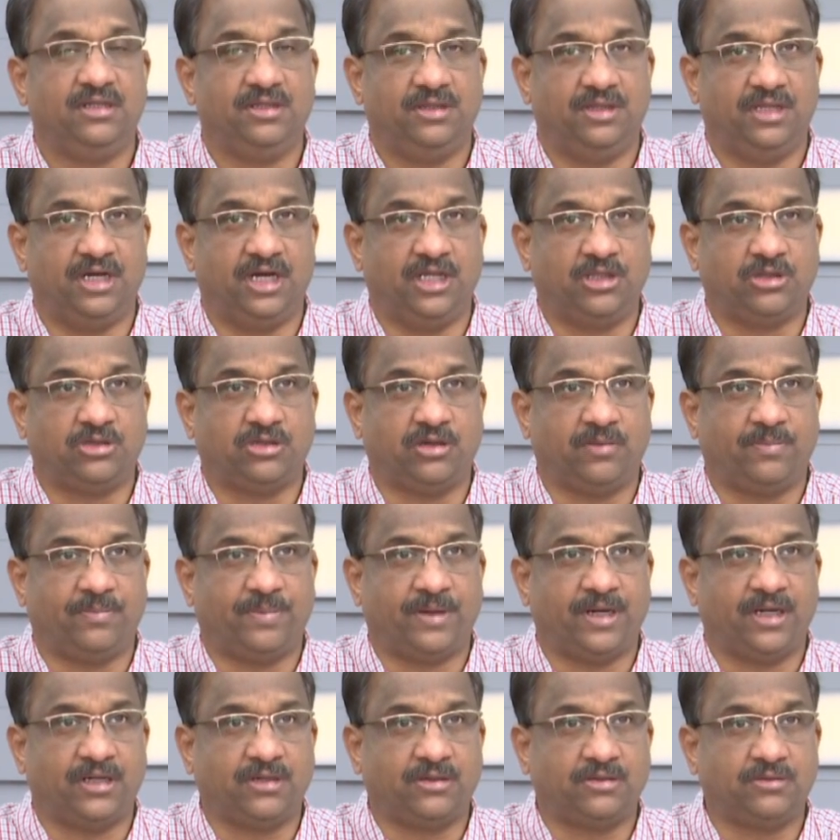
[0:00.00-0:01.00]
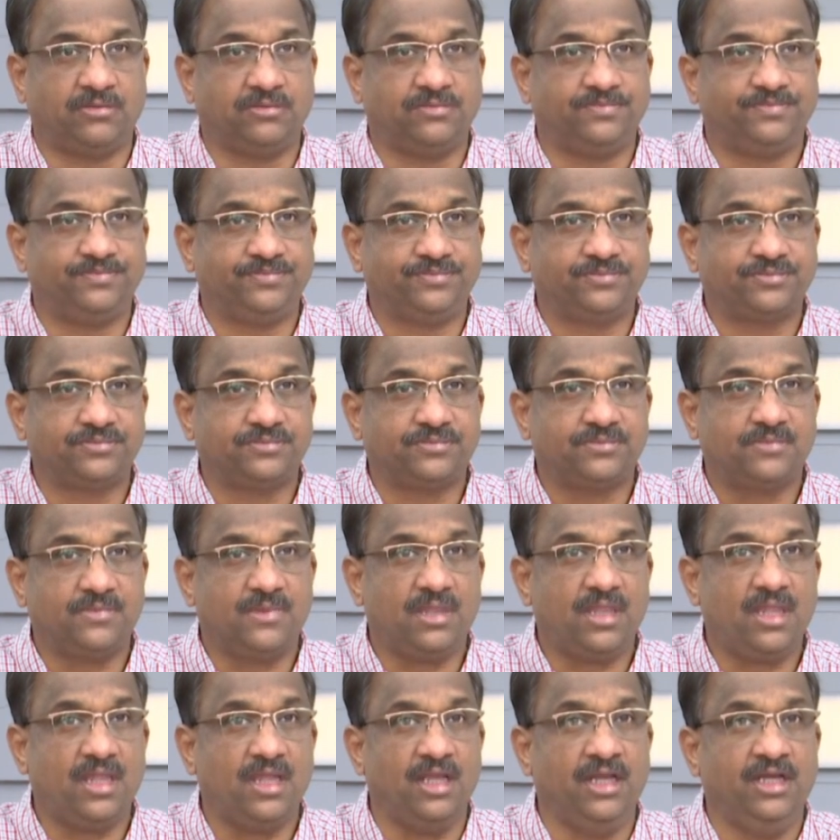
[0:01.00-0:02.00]
దాంతోపాటు
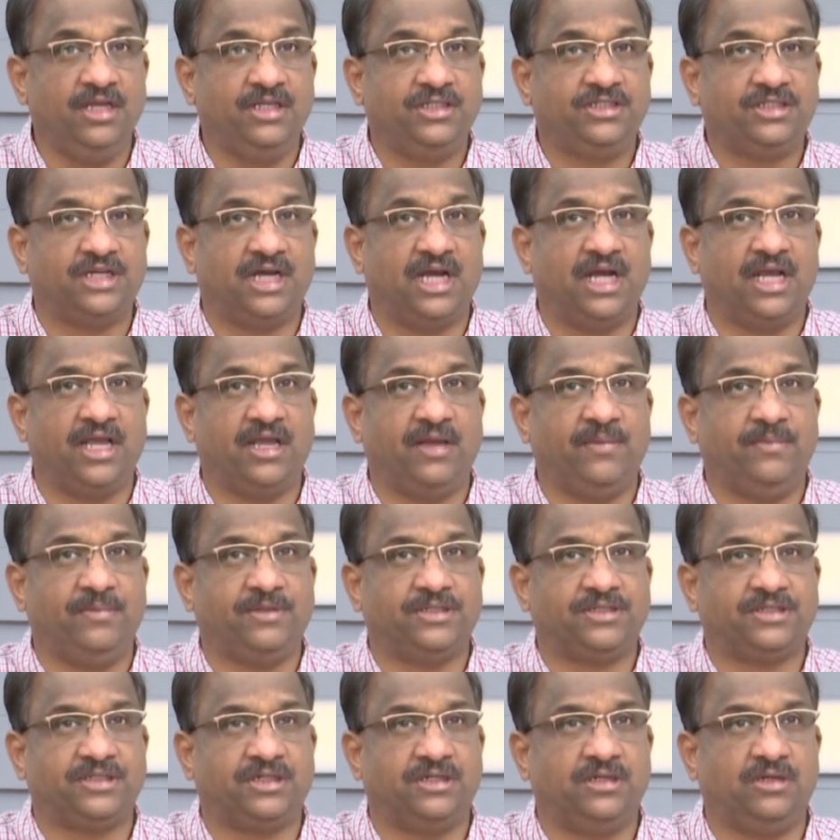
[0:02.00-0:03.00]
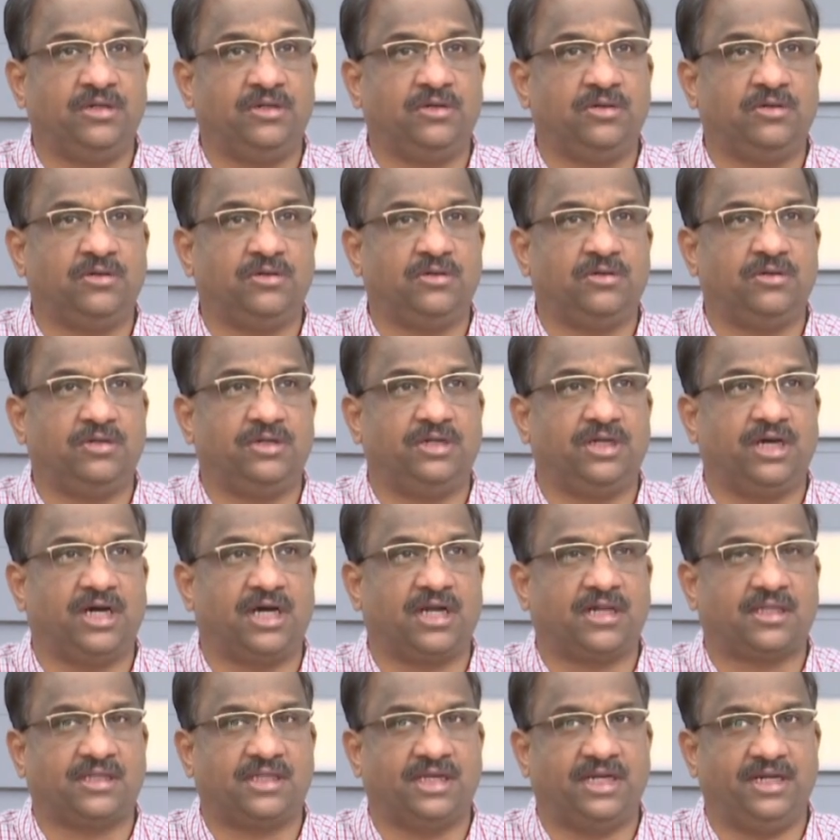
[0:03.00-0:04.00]
ఈ చాంగి మిషన్లో
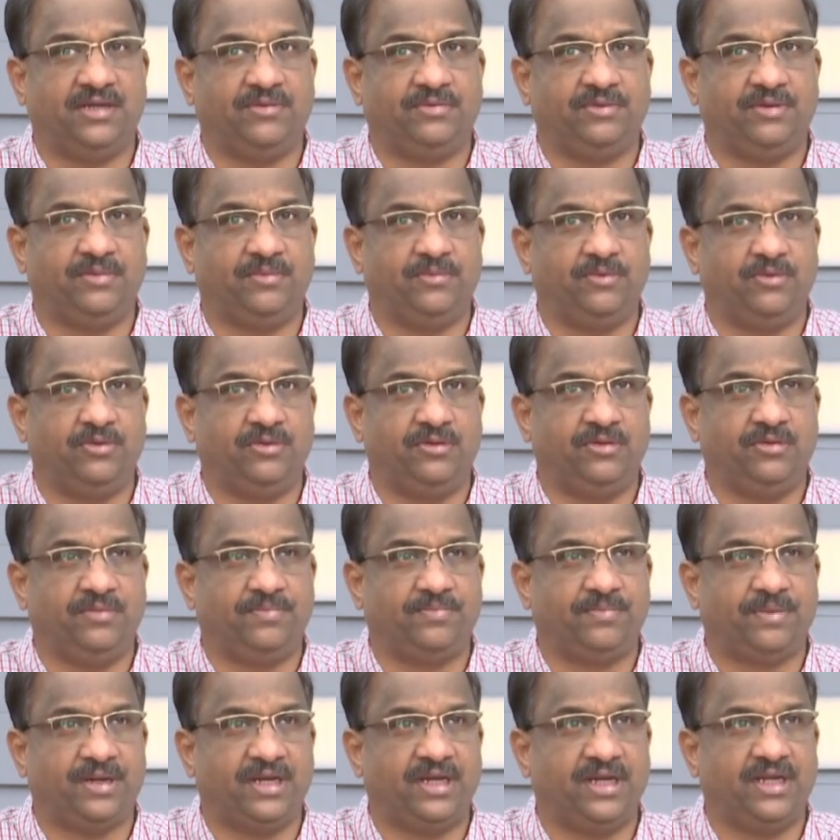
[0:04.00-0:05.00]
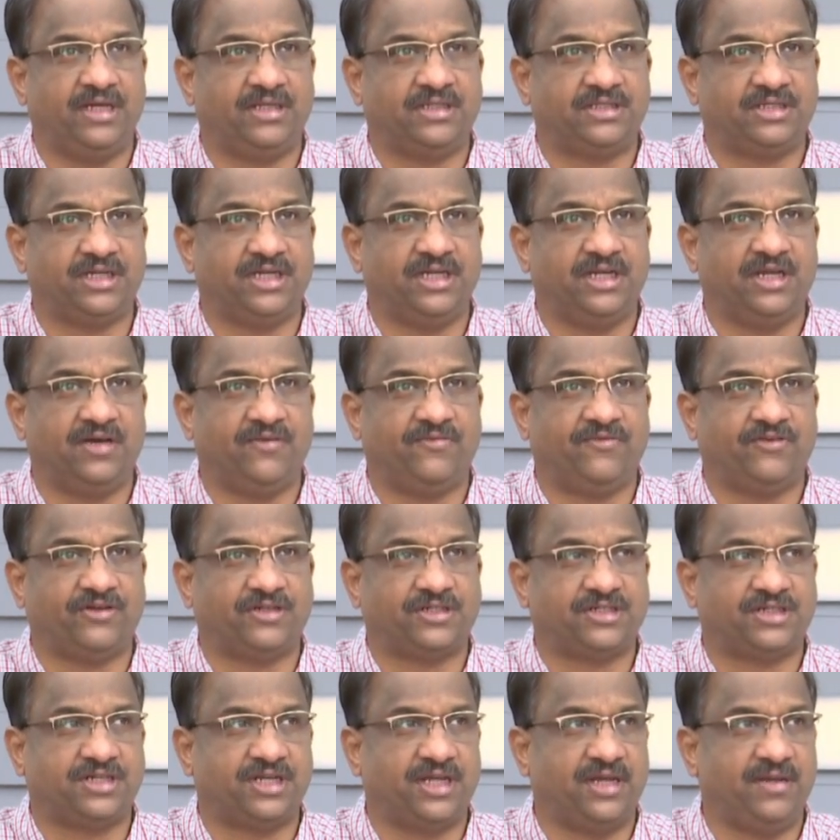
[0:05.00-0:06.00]
డార్క్ సైడ్ ఆఫ్ ద మూన్ పైన చైనా
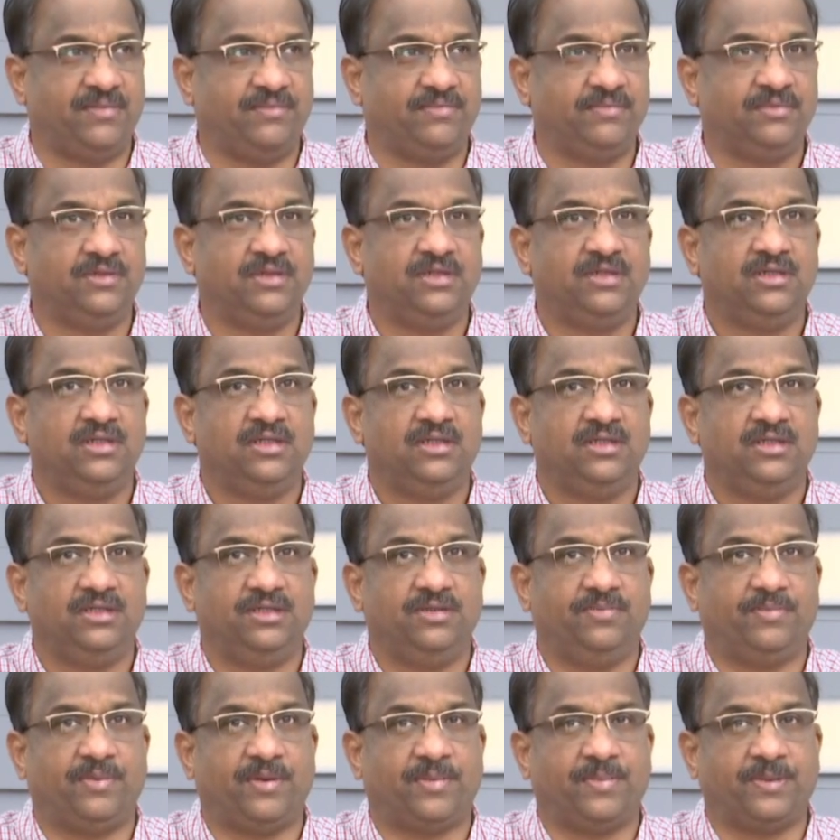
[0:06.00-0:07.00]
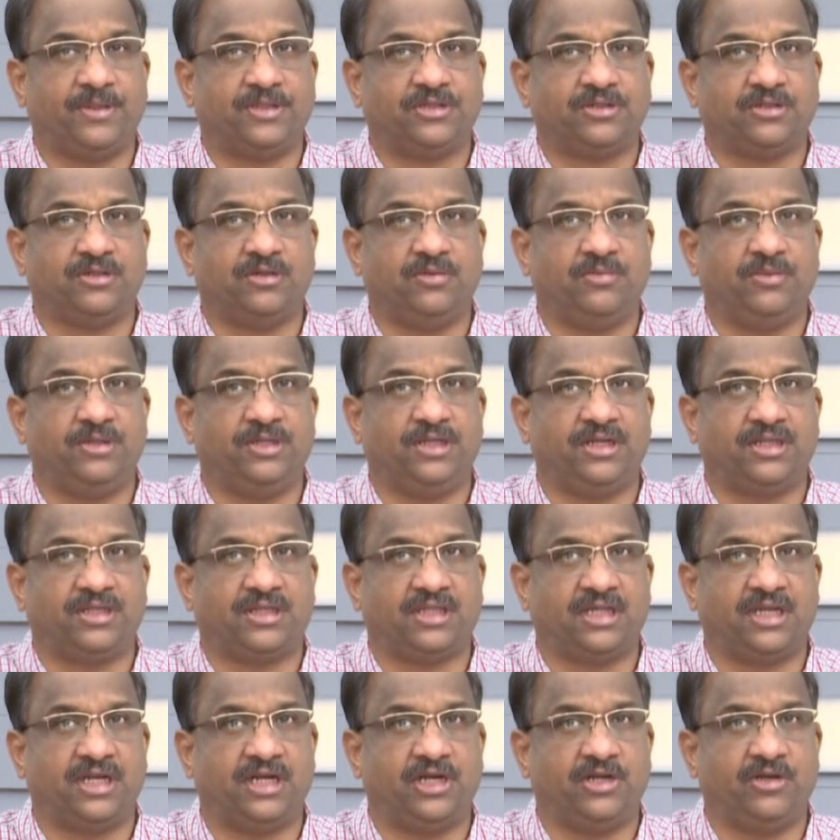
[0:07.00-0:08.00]
ఫస్ట్ టైం ప్రపంచంలో
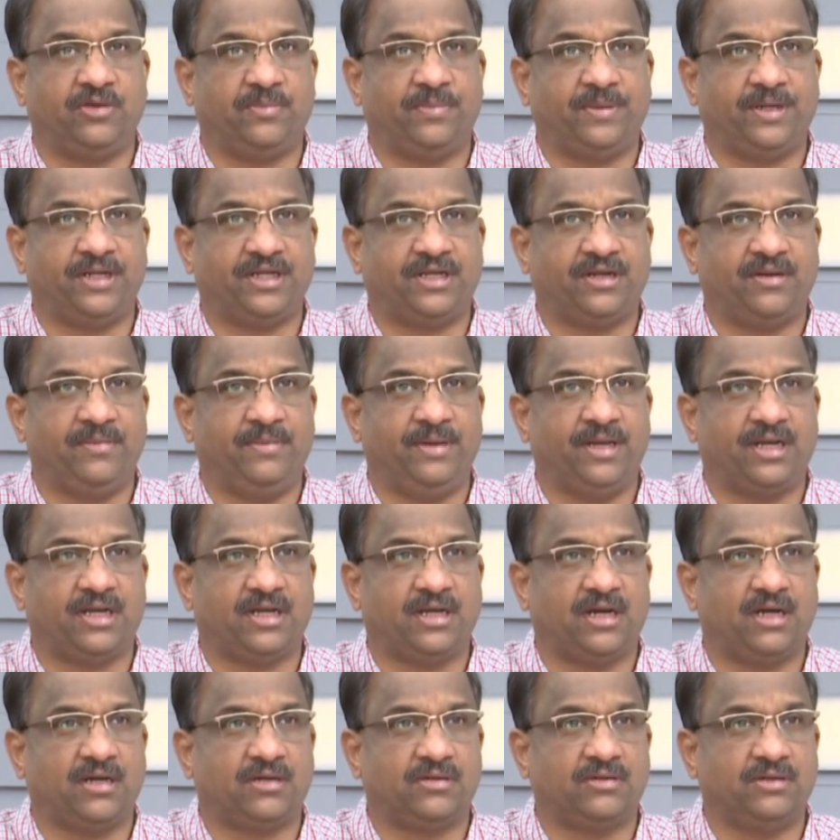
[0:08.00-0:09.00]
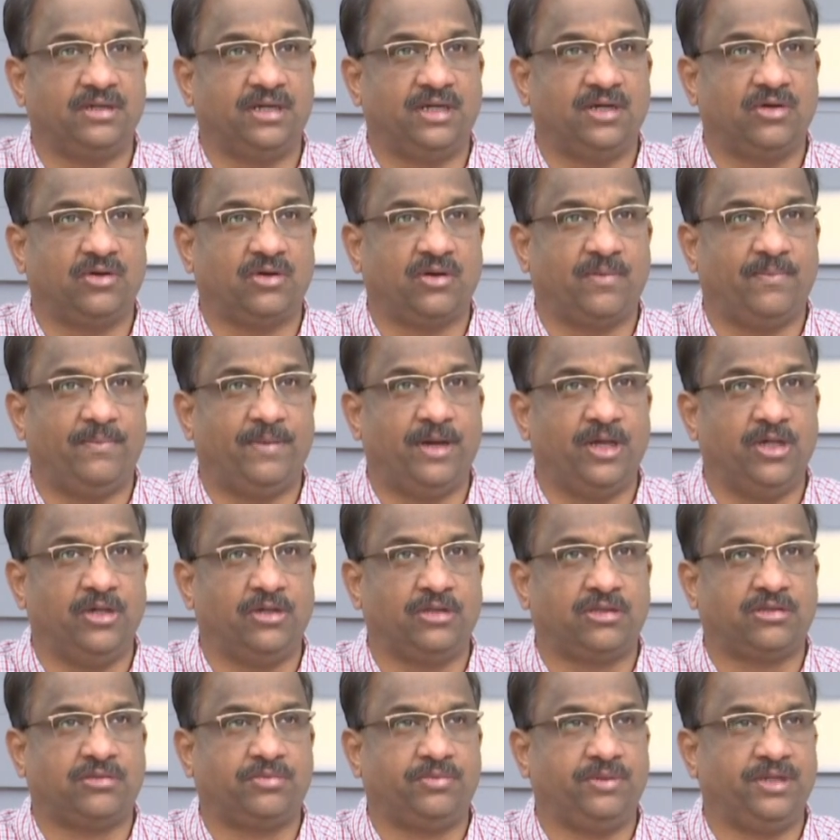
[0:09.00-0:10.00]
మొదటిసారి అడుగుపెట్టడమే కాకుండా ఒక
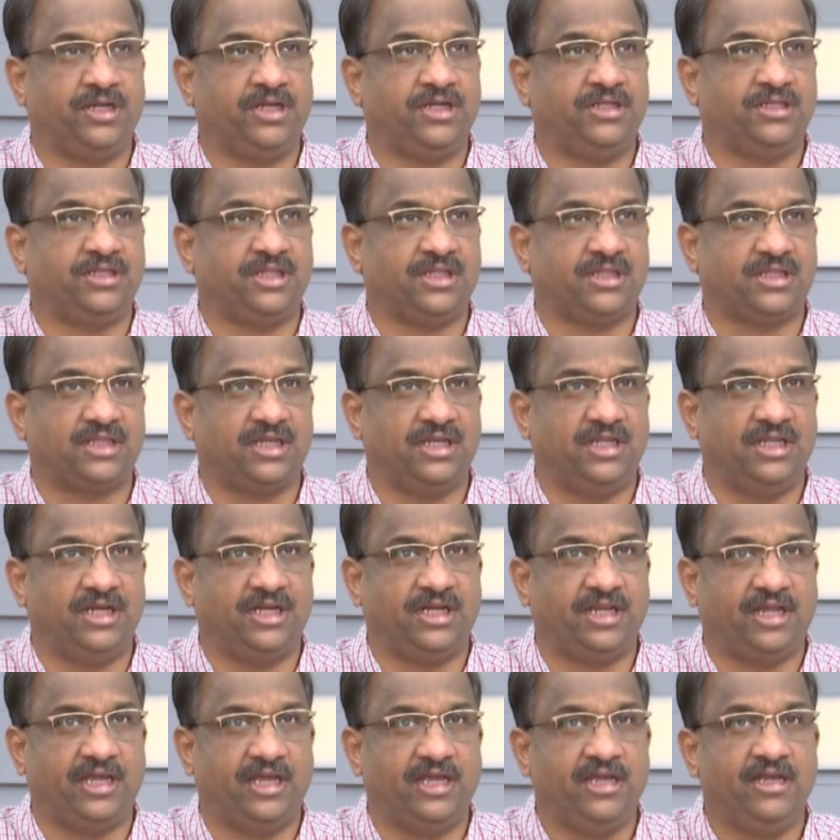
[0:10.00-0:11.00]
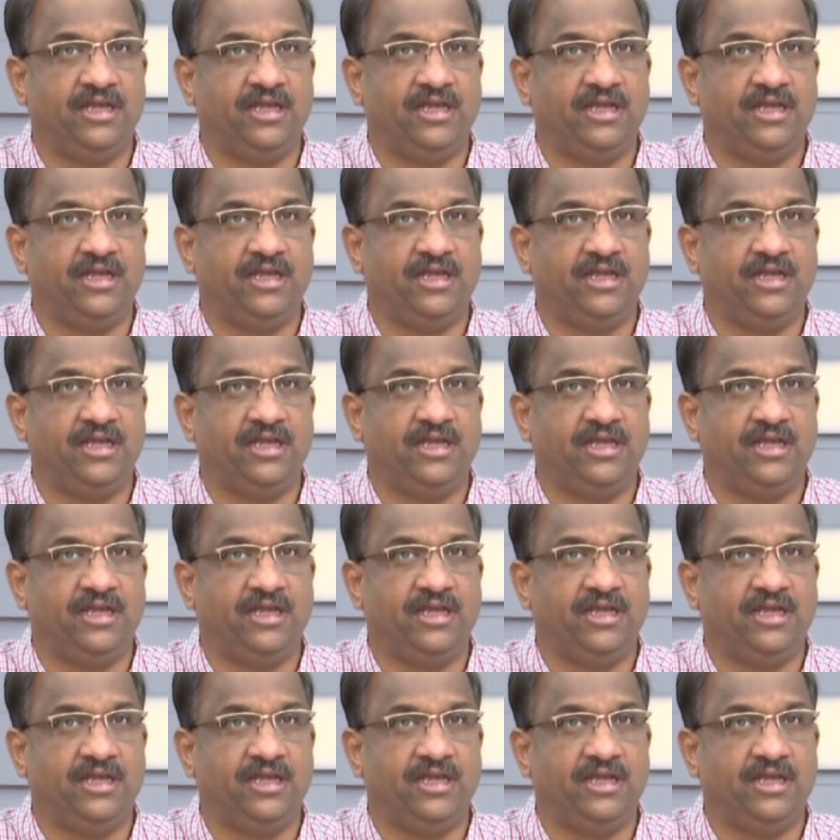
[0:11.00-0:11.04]
బయోస్పియర్ను తీసుకెళ్ళి అంటే